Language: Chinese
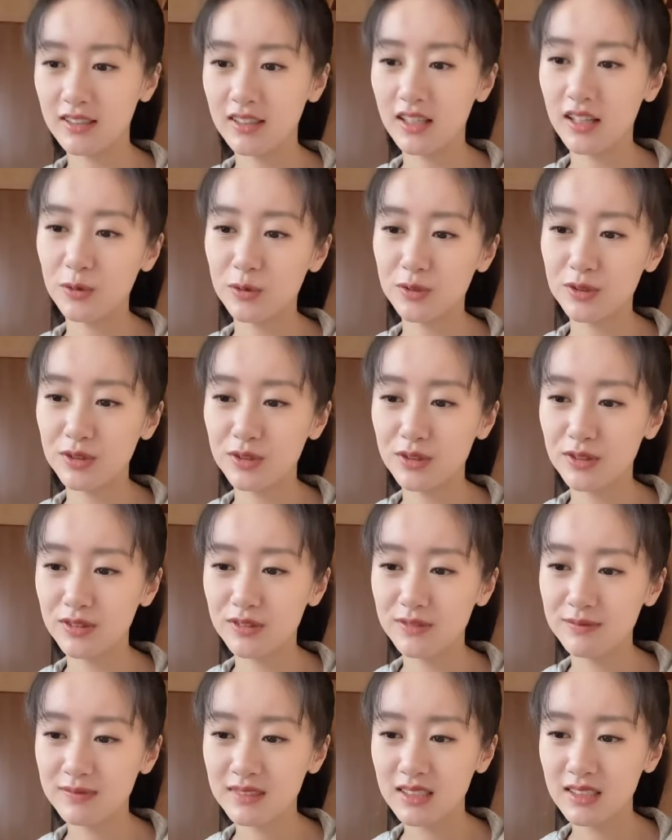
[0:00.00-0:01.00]
那我就
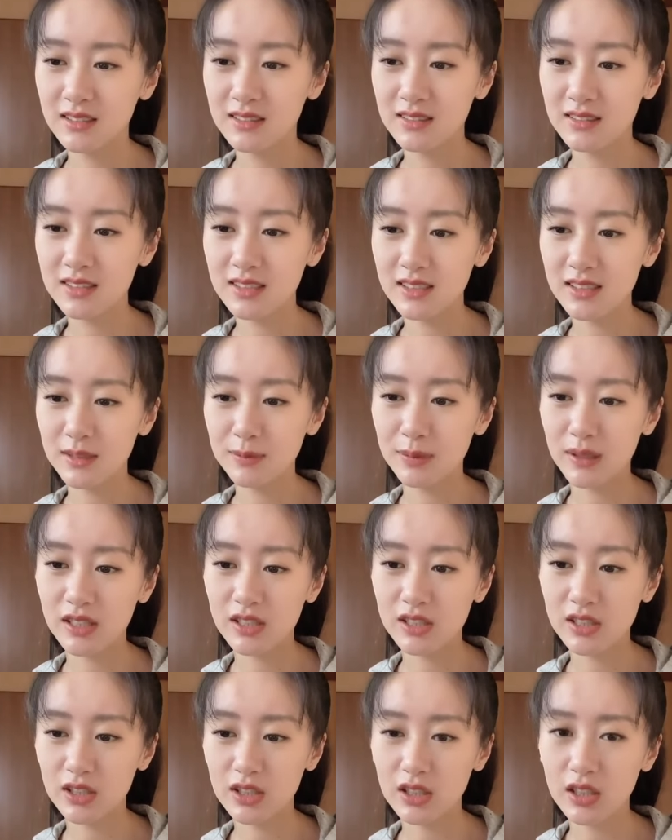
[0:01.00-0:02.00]
自己平
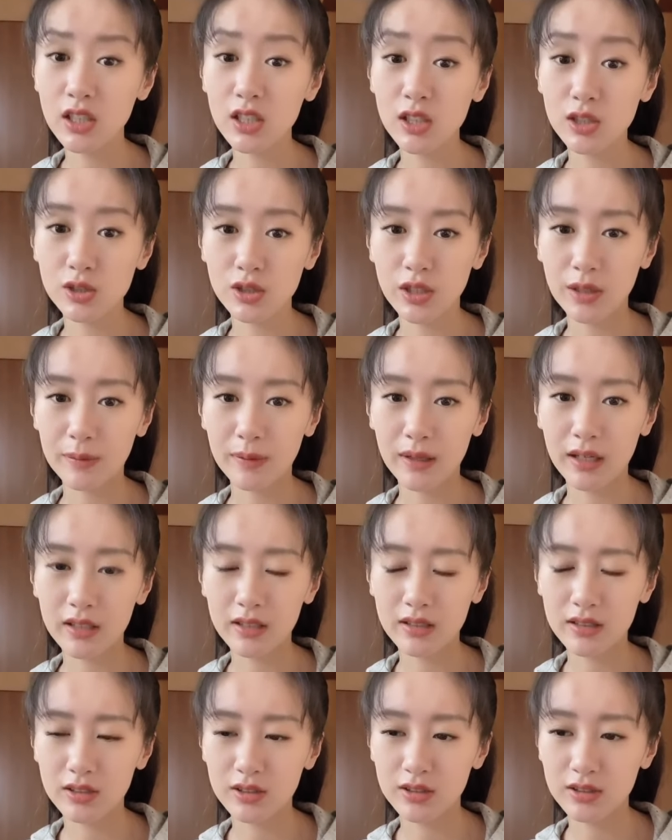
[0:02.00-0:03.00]
时喝水嘛，
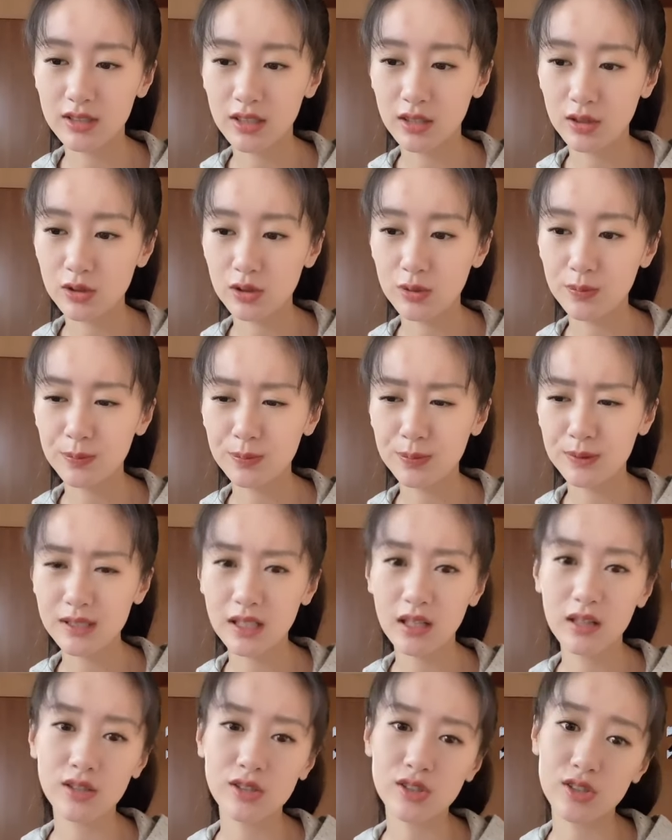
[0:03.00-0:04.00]
又想说不
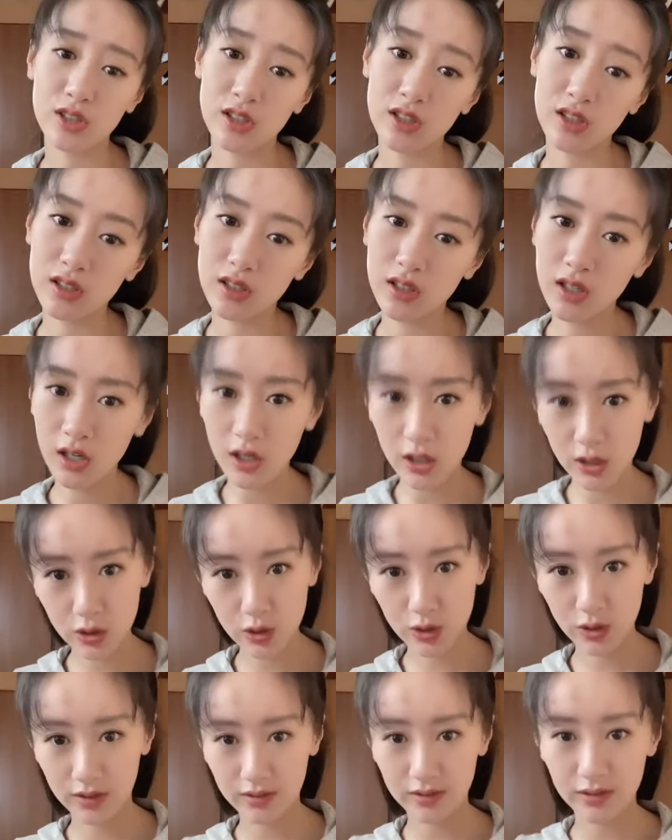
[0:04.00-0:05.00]
想只喝
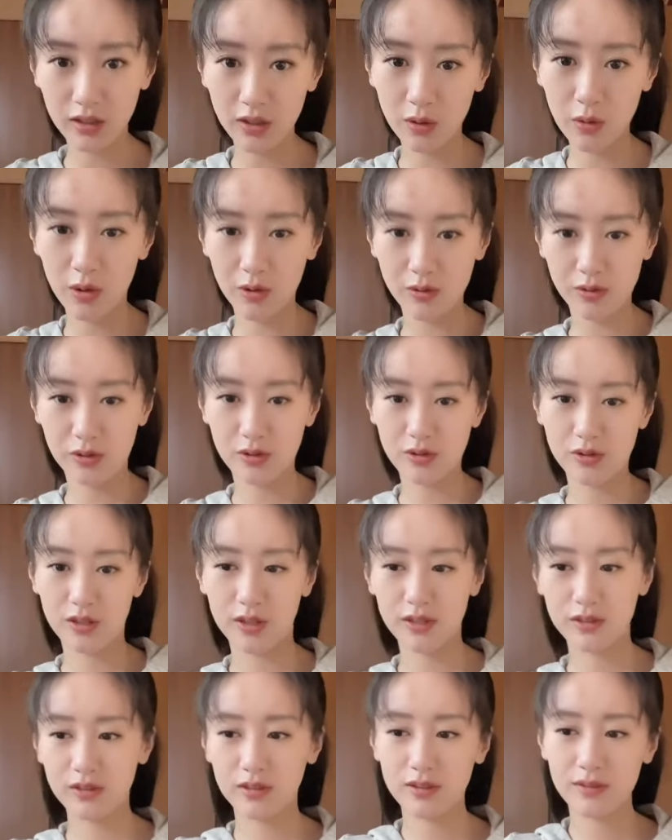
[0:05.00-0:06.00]
纯的矿泉水，
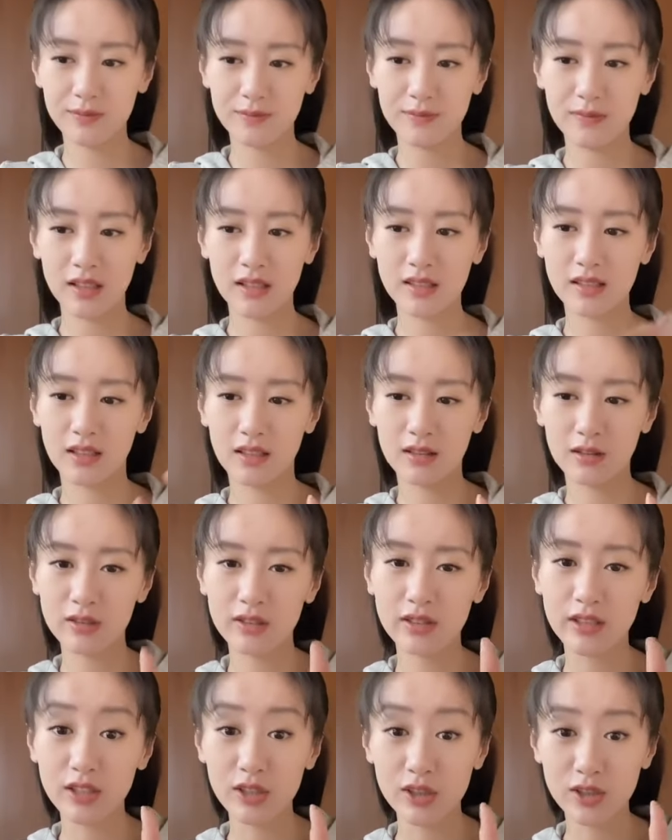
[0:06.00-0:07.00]
就想
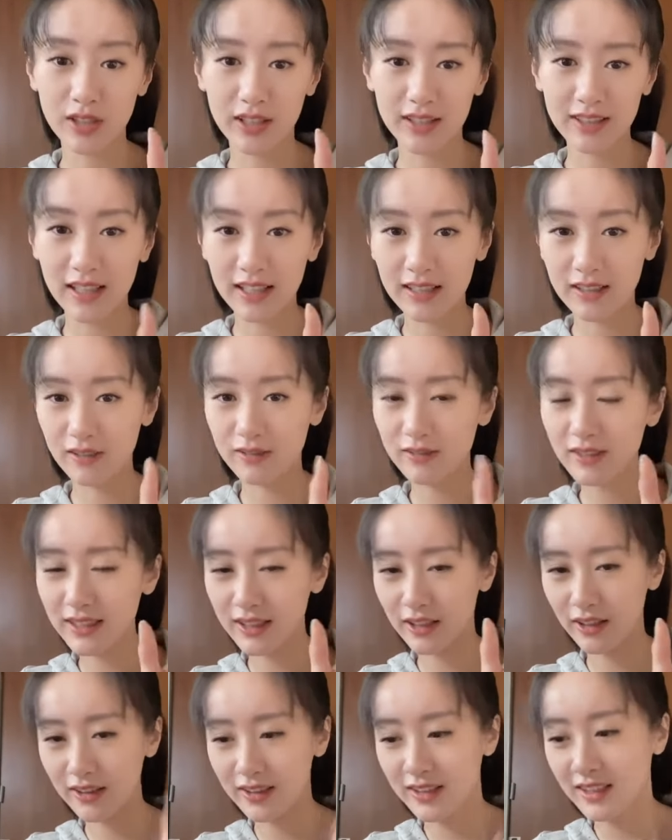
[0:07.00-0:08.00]
那个水带点味
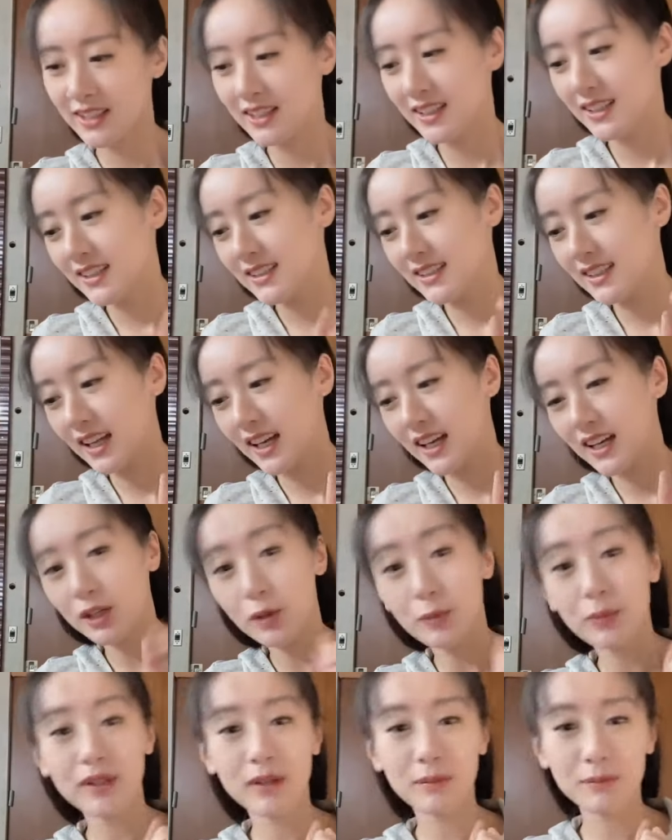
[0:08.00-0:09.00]
道。那又
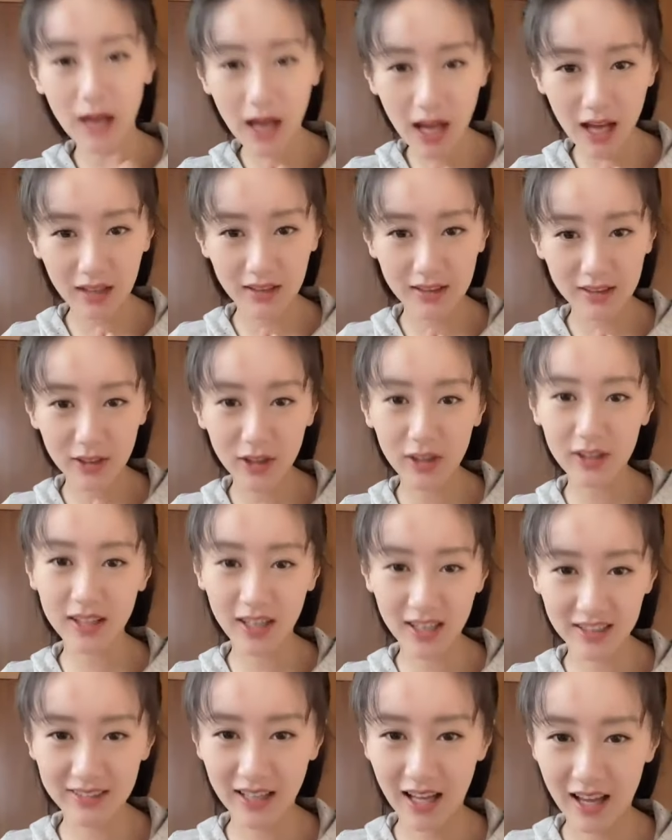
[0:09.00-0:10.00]
不能胖，又要
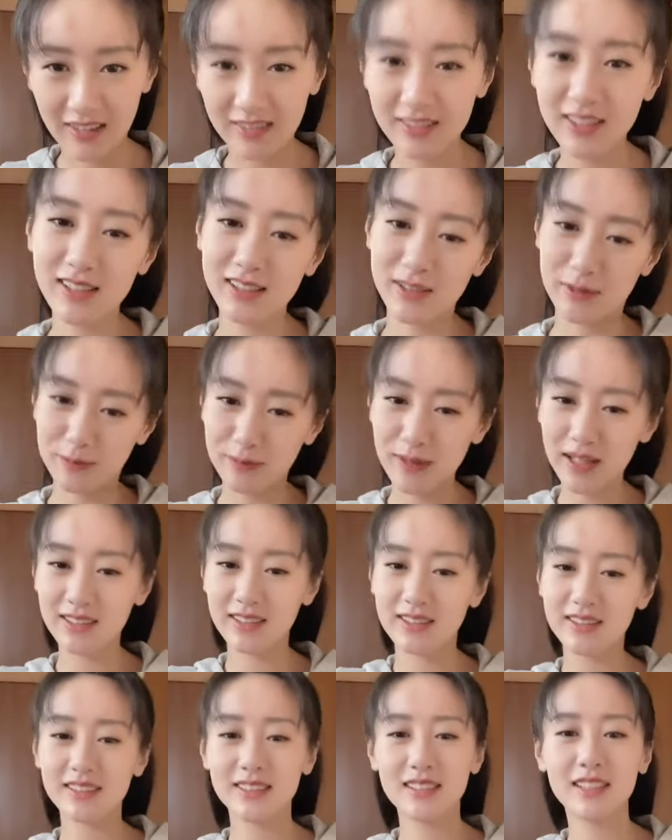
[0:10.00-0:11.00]
抗糖那怎么办
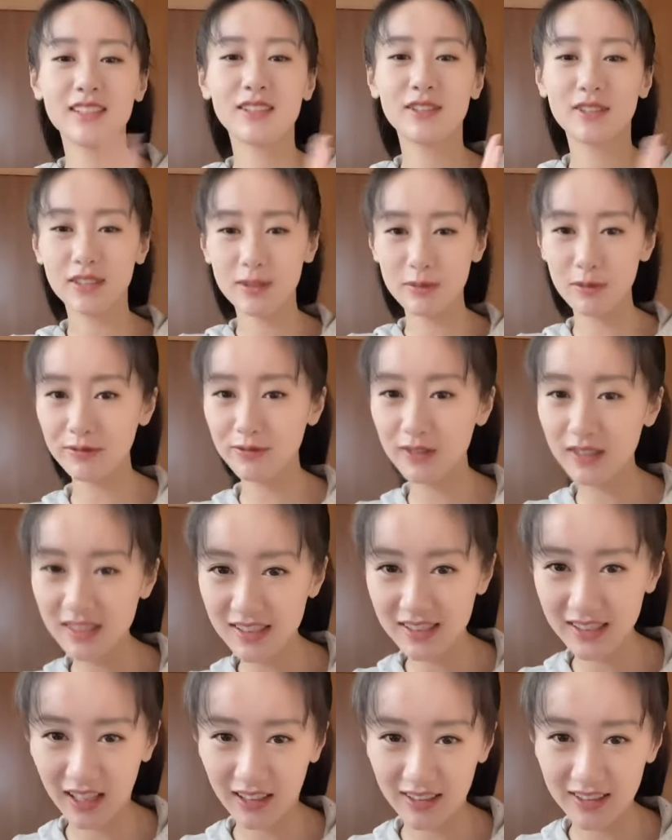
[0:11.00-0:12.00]
呢？今天就跟你们分
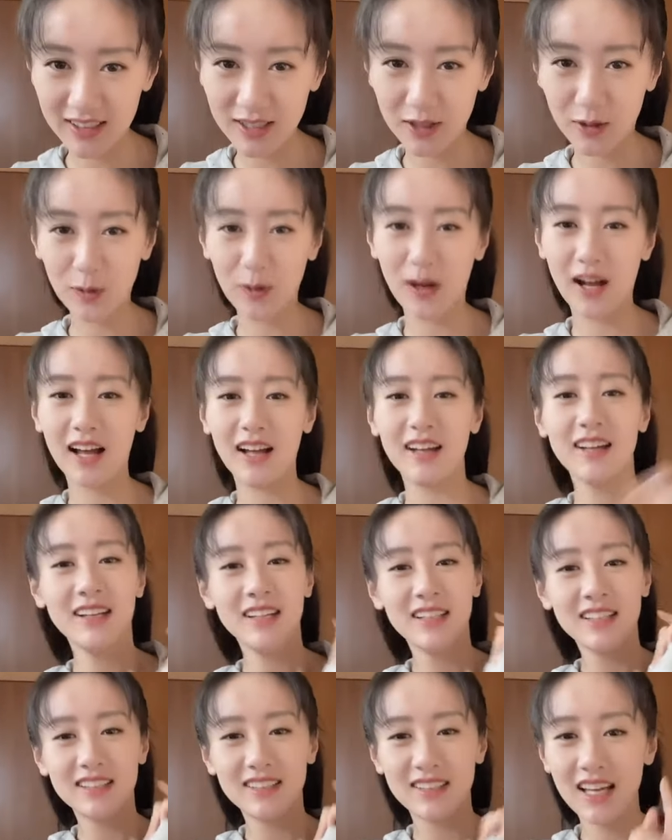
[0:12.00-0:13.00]
享一款
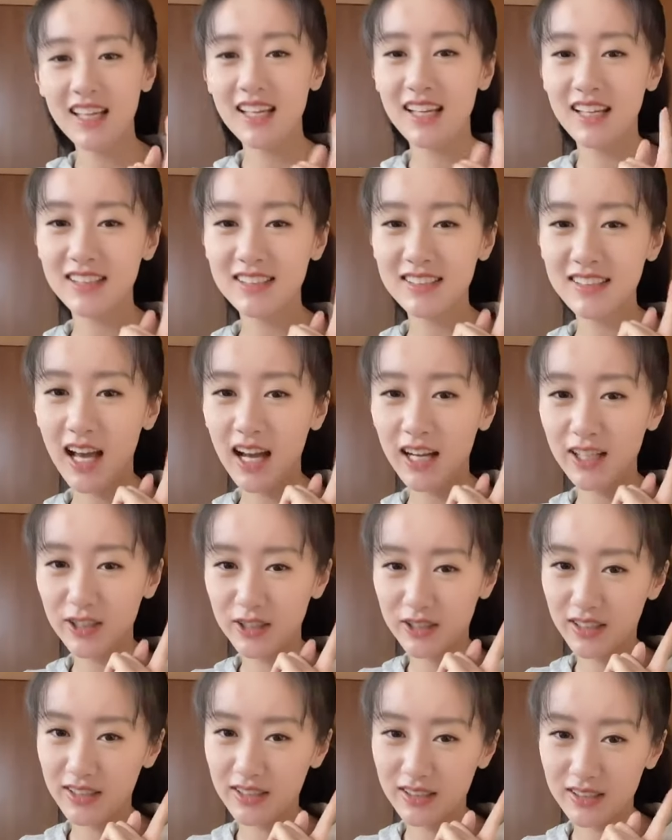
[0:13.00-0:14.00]
炎炎夏日
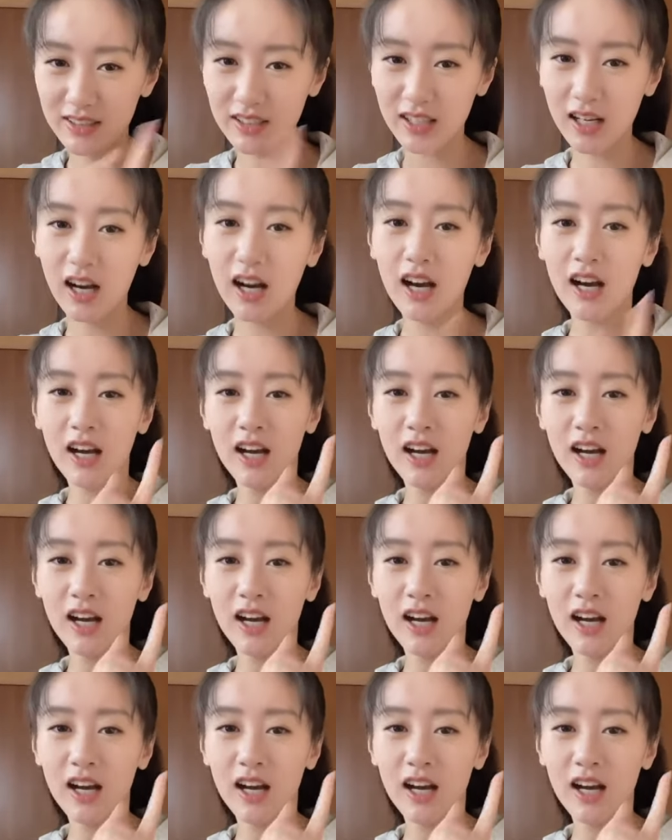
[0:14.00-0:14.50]
的一个。